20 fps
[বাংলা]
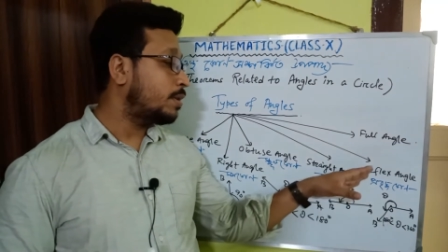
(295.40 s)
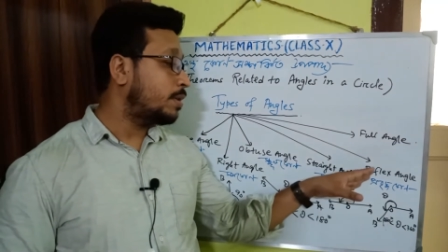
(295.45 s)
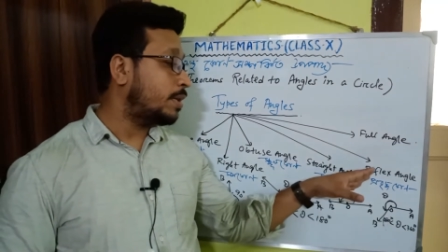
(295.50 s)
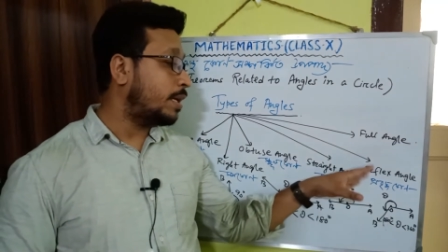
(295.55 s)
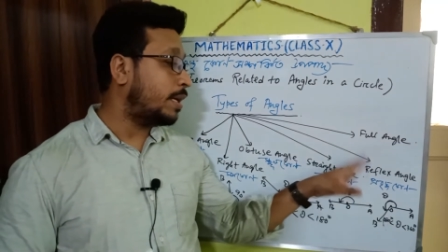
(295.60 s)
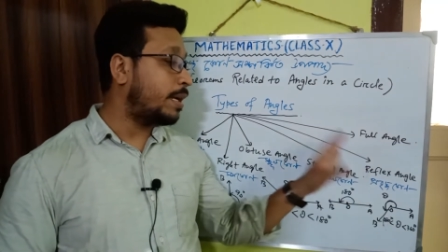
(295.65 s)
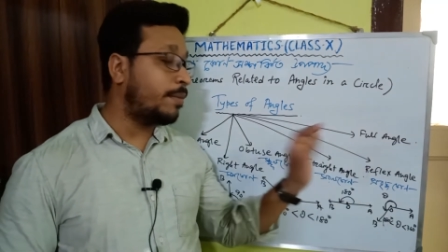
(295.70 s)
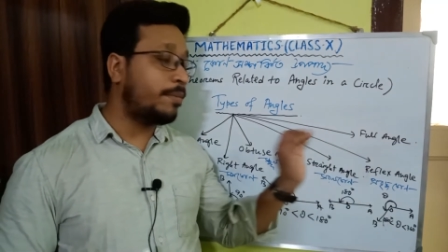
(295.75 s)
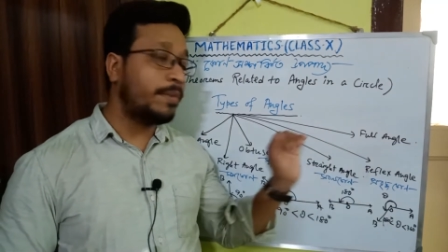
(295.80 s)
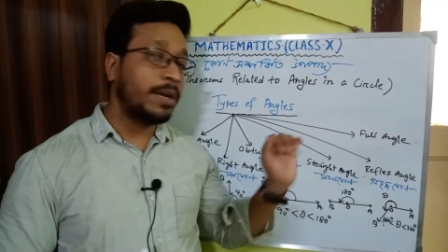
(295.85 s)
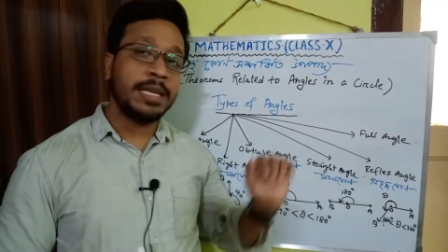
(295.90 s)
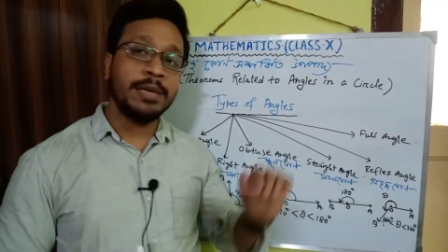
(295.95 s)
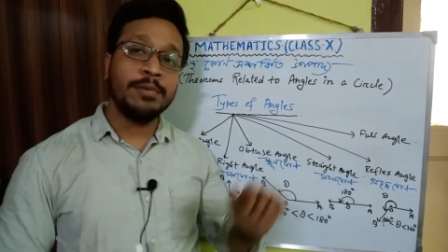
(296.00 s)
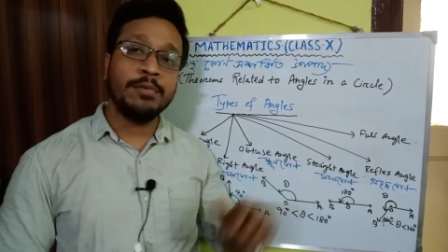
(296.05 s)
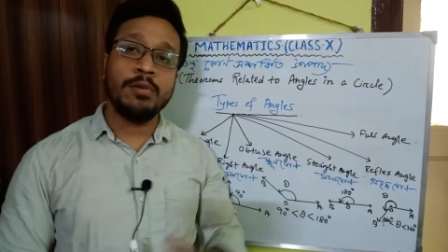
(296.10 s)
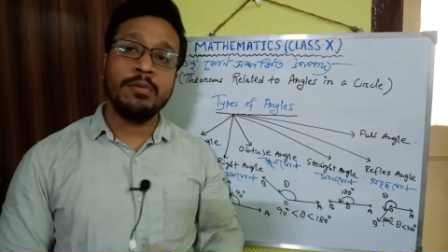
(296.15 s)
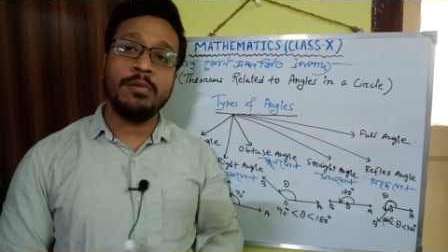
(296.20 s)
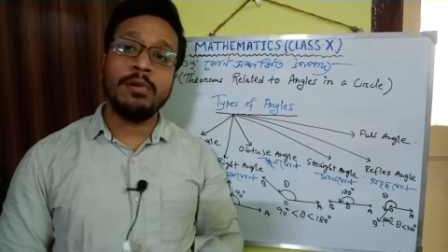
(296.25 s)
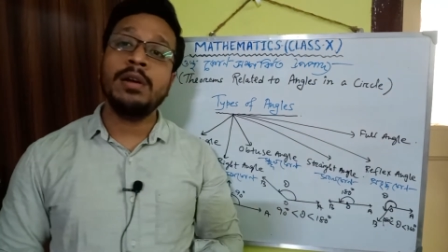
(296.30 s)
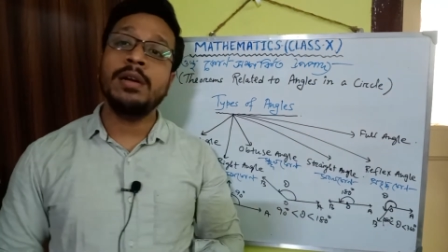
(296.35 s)
তাকে আমরা কি
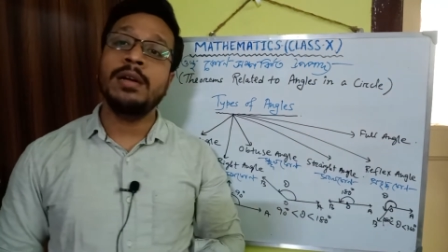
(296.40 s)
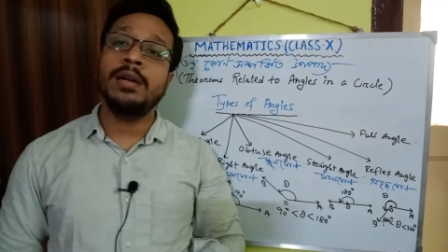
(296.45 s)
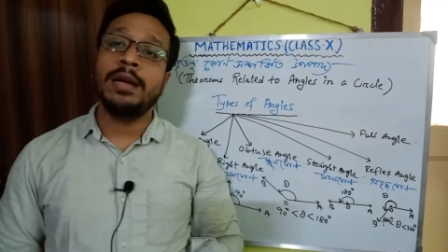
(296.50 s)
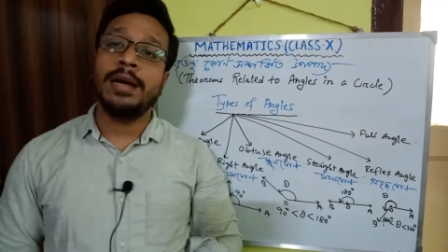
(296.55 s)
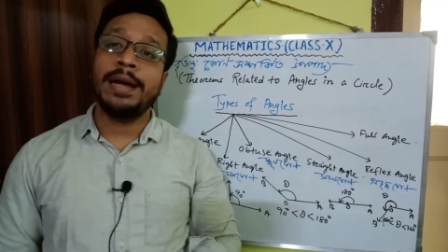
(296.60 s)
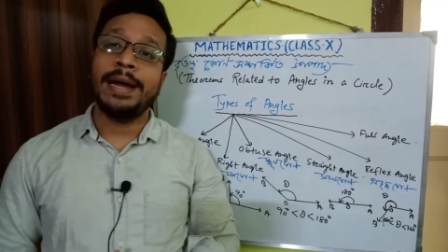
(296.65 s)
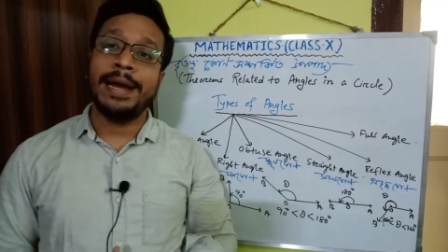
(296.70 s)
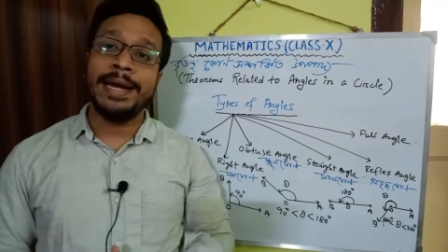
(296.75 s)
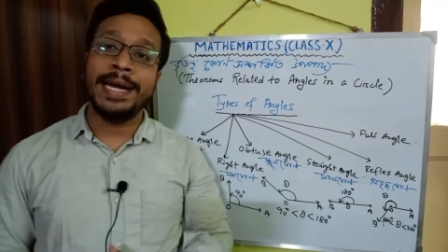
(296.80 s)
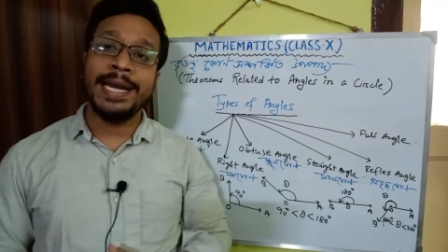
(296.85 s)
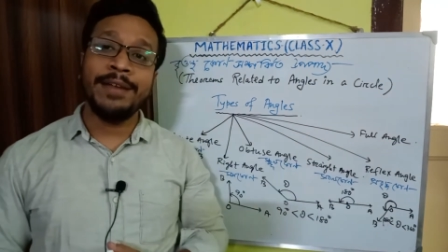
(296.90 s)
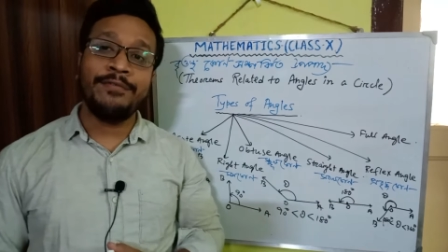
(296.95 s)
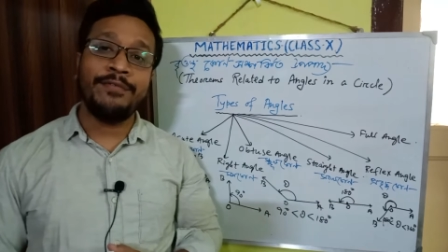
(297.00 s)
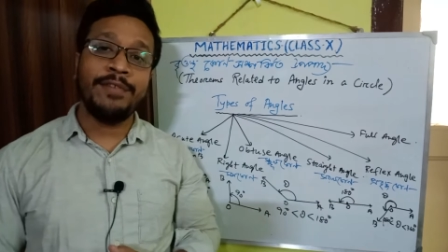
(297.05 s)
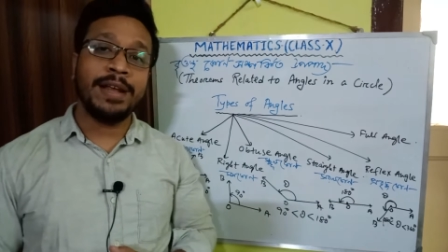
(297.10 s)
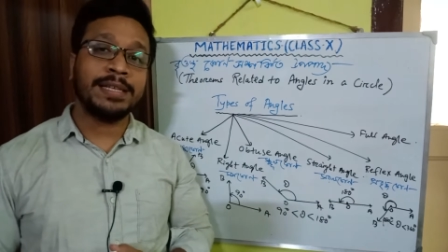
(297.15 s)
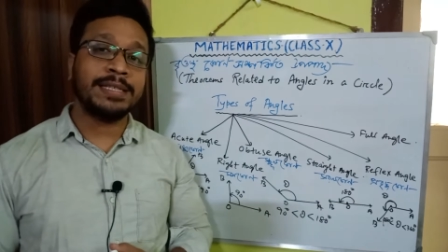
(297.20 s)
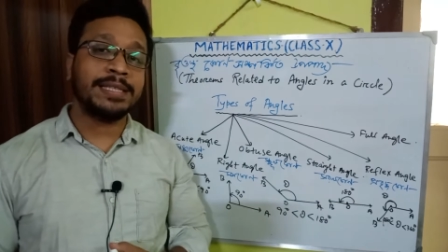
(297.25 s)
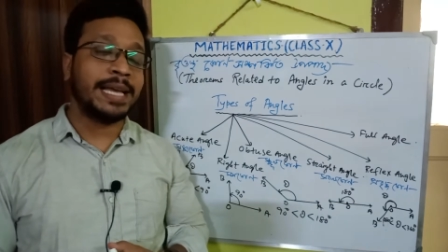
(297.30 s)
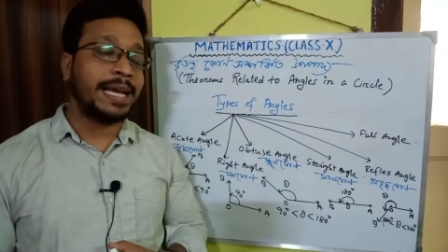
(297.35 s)
বলবো
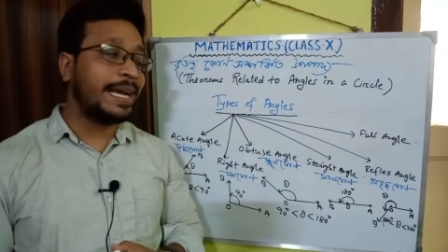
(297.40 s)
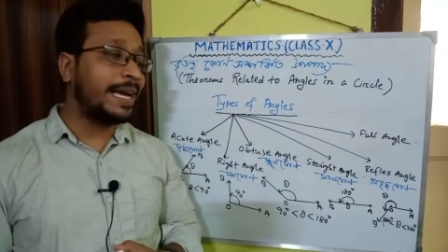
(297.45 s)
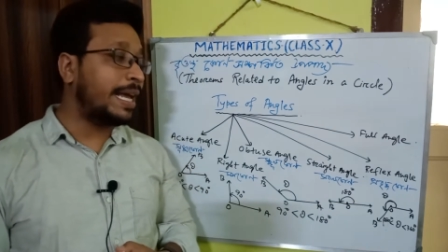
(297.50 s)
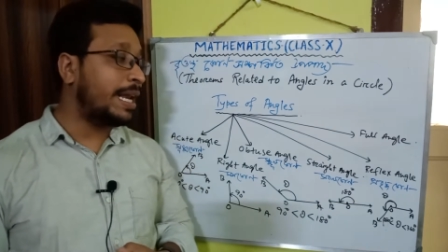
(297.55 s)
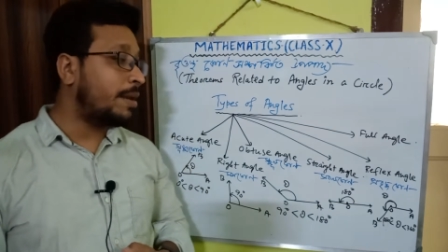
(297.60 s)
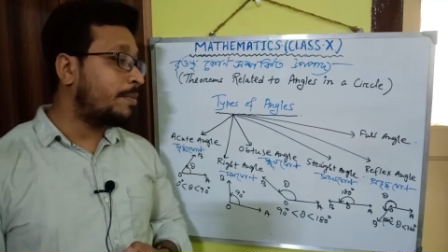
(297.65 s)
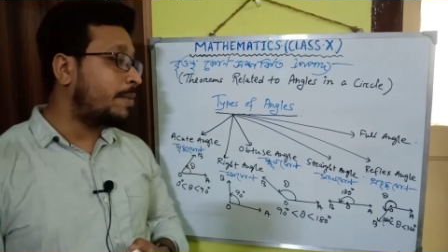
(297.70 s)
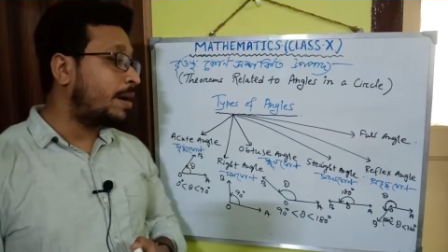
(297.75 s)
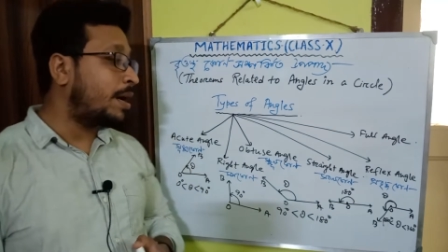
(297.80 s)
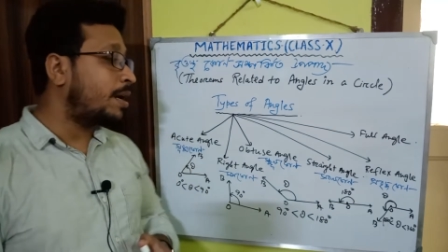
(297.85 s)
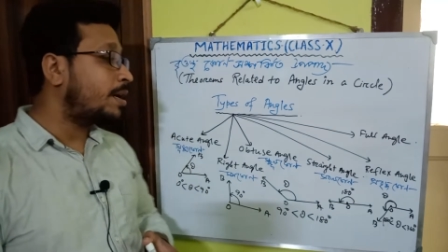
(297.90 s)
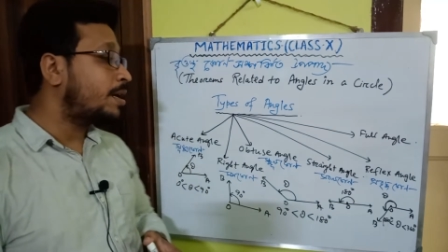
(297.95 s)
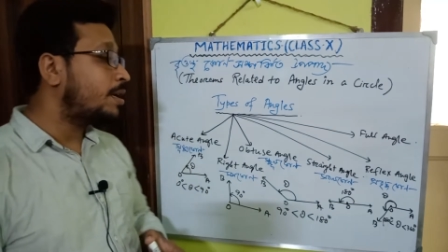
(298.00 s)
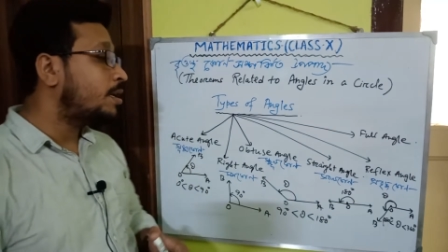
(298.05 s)
রিফ্লেক্স অ্যাঙ্গেল বা